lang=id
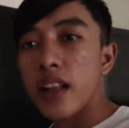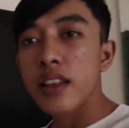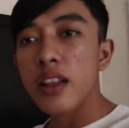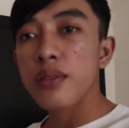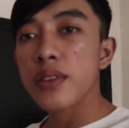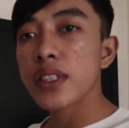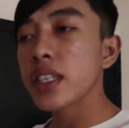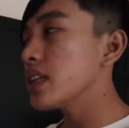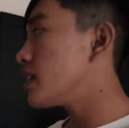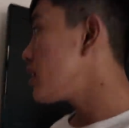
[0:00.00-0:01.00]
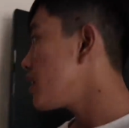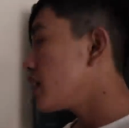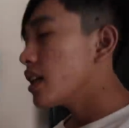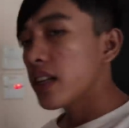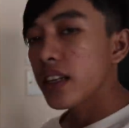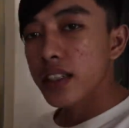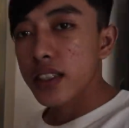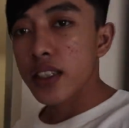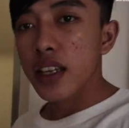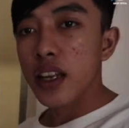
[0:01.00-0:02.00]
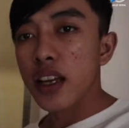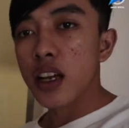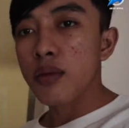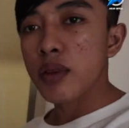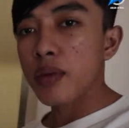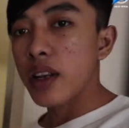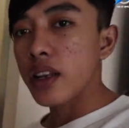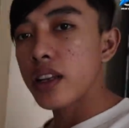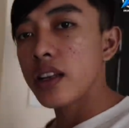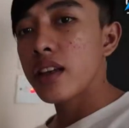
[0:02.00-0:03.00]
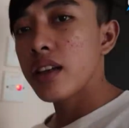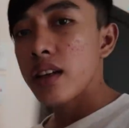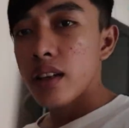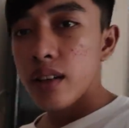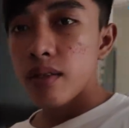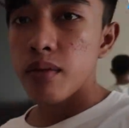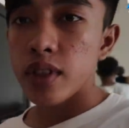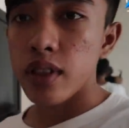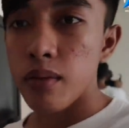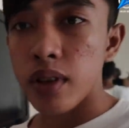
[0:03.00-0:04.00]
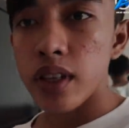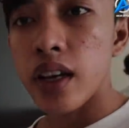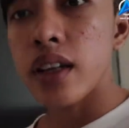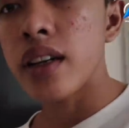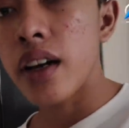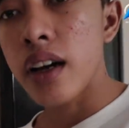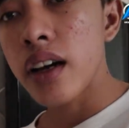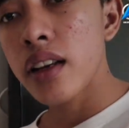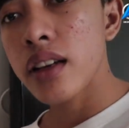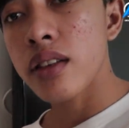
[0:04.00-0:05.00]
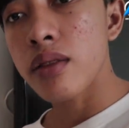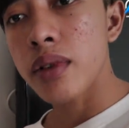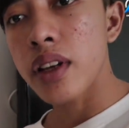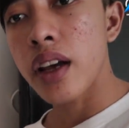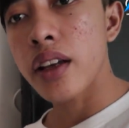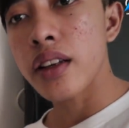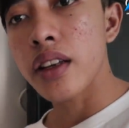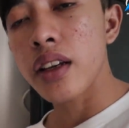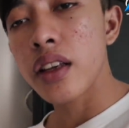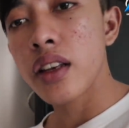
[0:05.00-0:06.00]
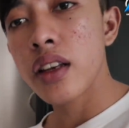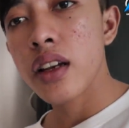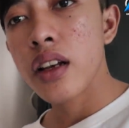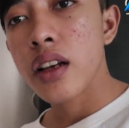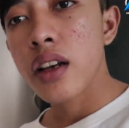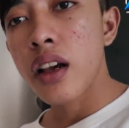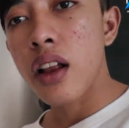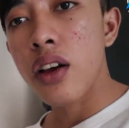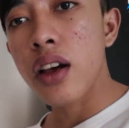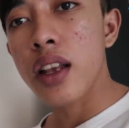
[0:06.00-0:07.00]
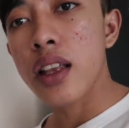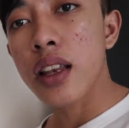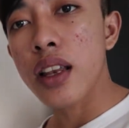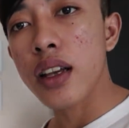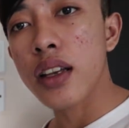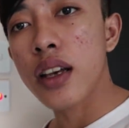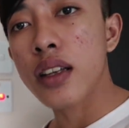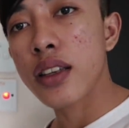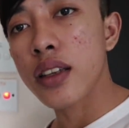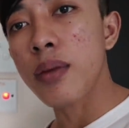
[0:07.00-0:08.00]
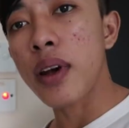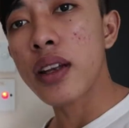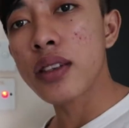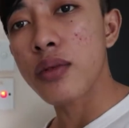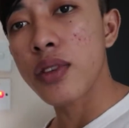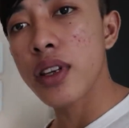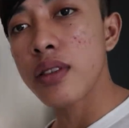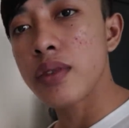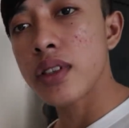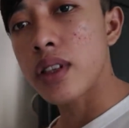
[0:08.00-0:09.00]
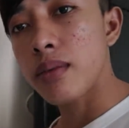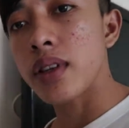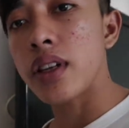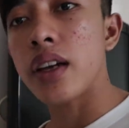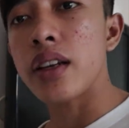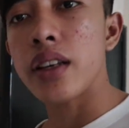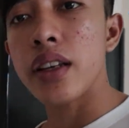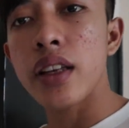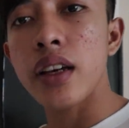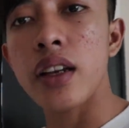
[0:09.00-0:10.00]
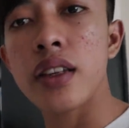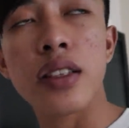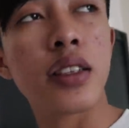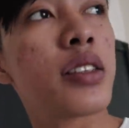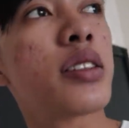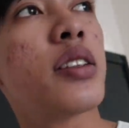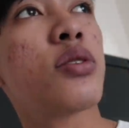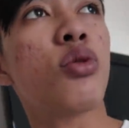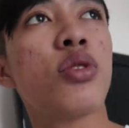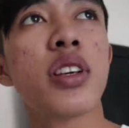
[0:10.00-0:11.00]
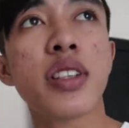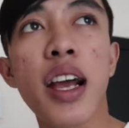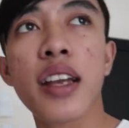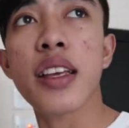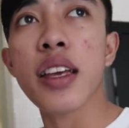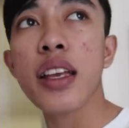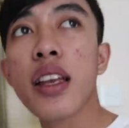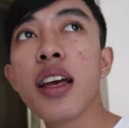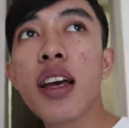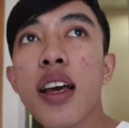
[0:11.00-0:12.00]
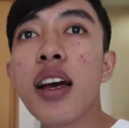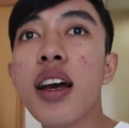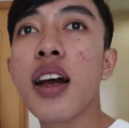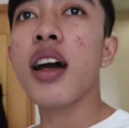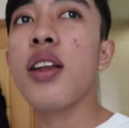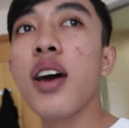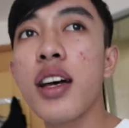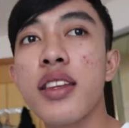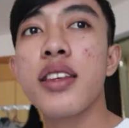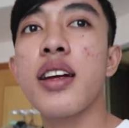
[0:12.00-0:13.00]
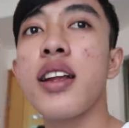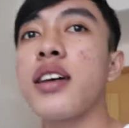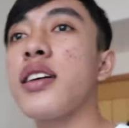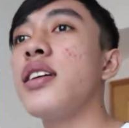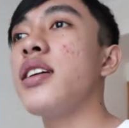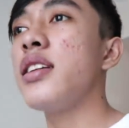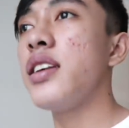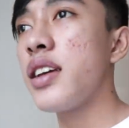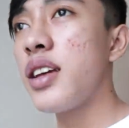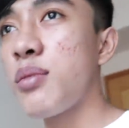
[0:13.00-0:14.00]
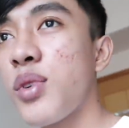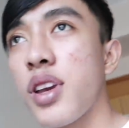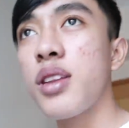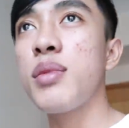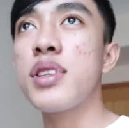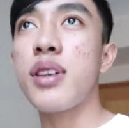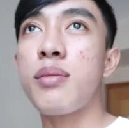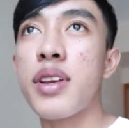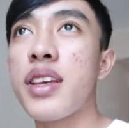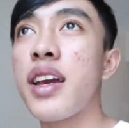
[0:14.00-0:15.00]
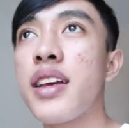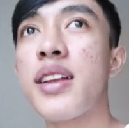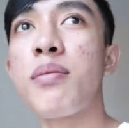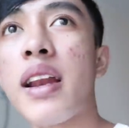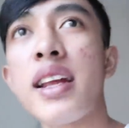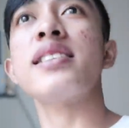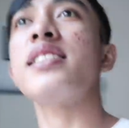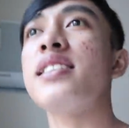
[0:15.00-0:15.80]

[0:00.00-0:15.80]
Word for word: ada televisi sini ada kamar mandi bisa mandi air hangat atau mandi air dingin kalau kalian lagi hatinya panas mungkin bisa mandi air dingin karena sini di sini suhunya sangat dingin kalau hatinya lagi dingin mungkin bisa mandi air panas